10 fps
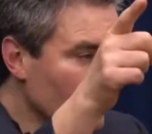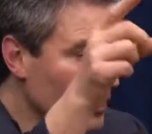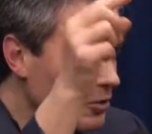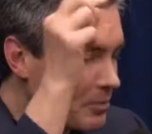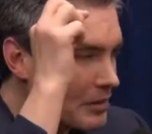
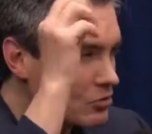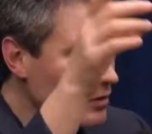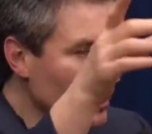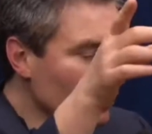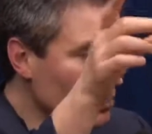Eu penso
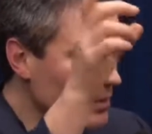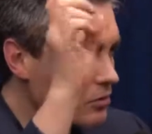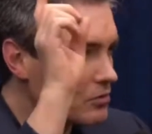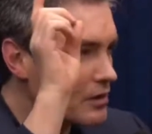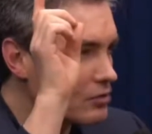nele, eu tomei
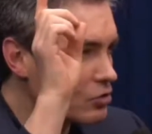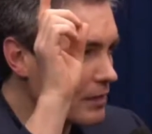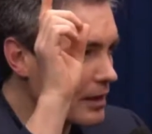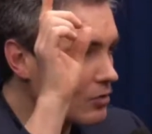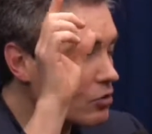consciência sobre
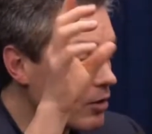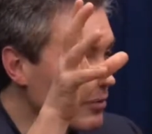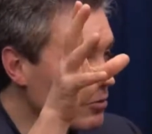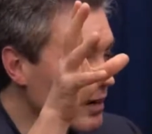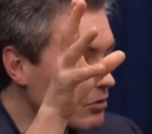ele. O, copo,
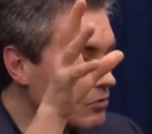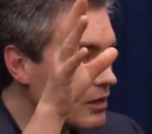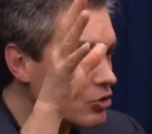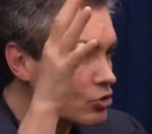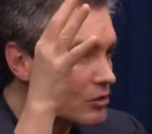o carro não
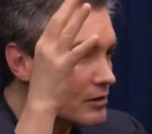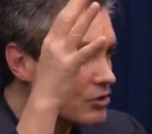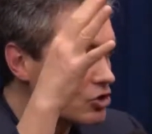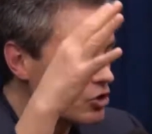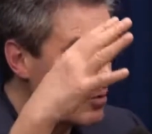deixou de
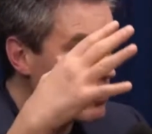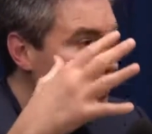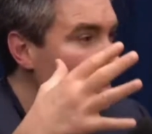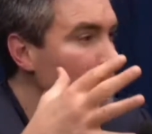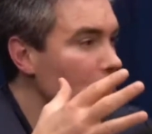existir no meu
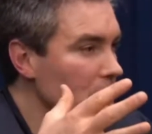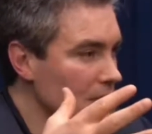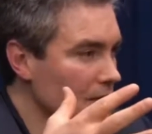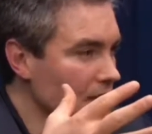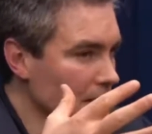campo
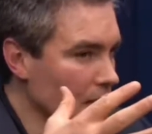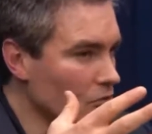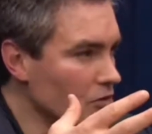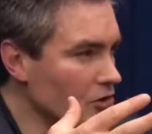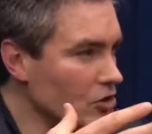existencial, no
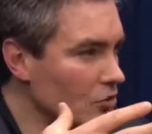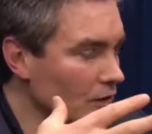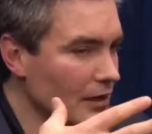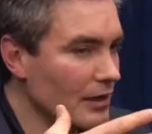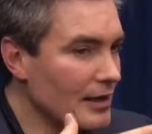sentido
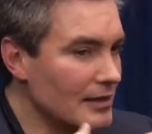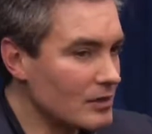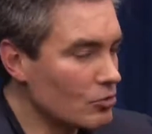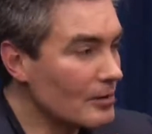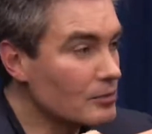que
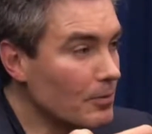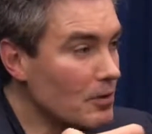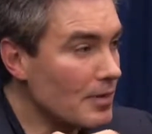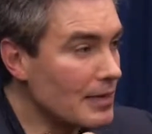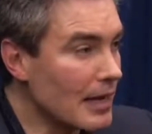existia uma
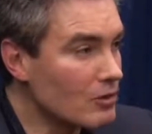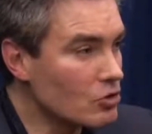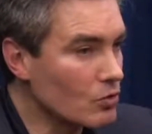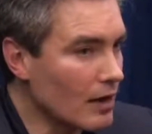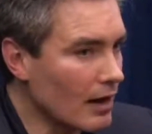disponibilidade
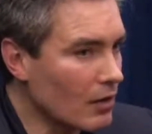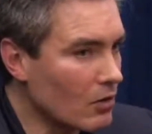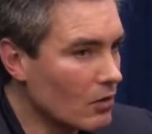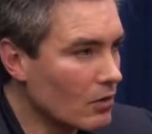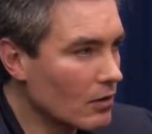do carro
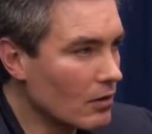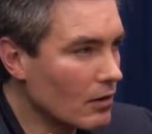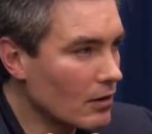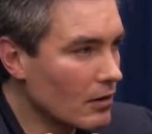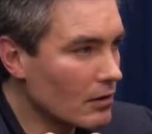
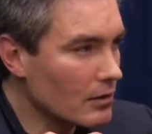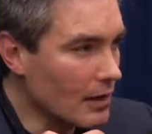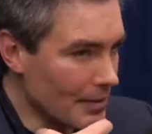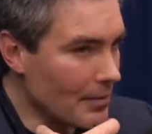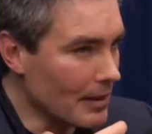na
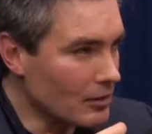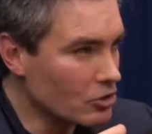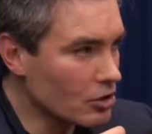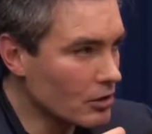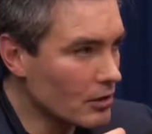minha
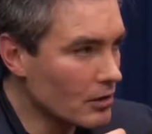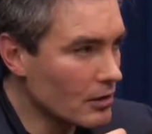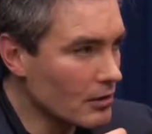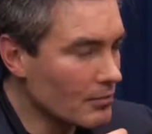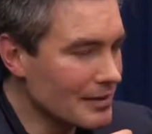mente.
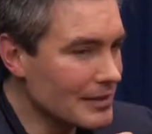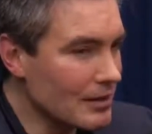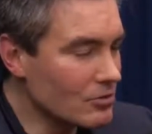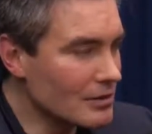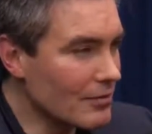Mas ele
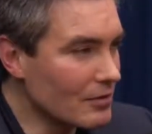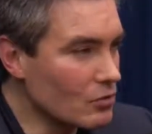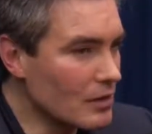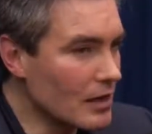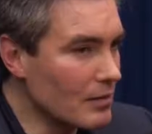não estava no
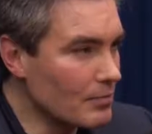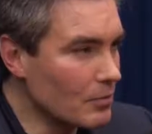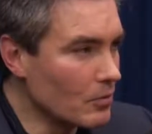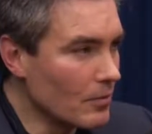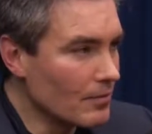
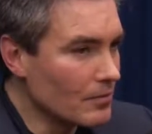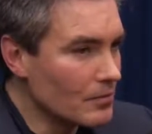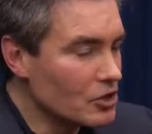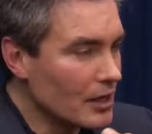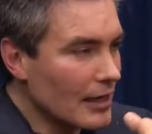campo
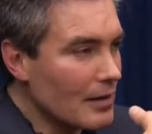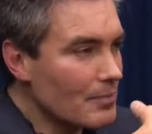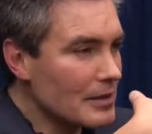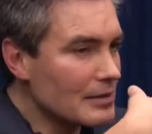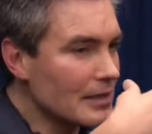de
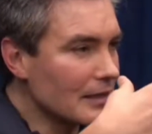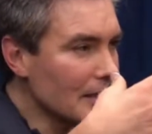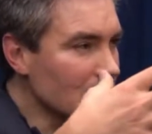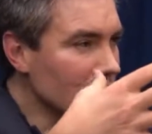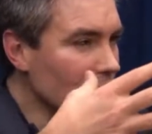
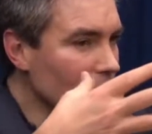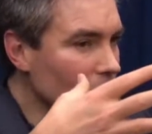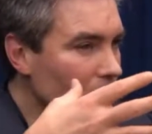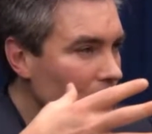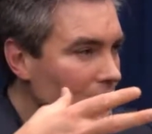representação
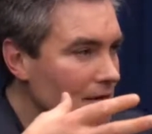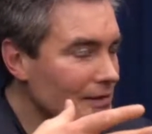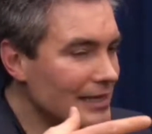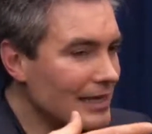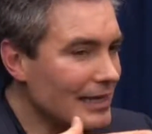
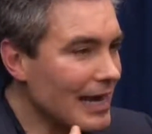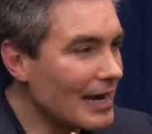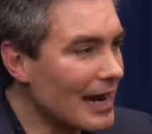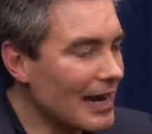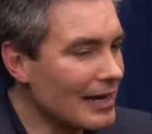
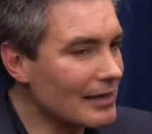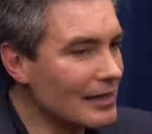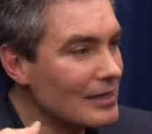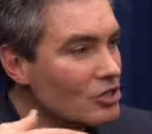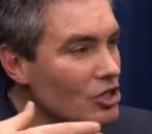sequer
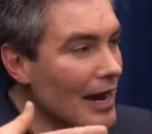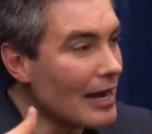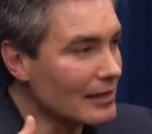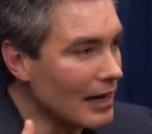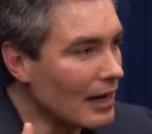
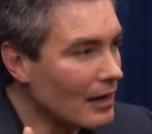indireta.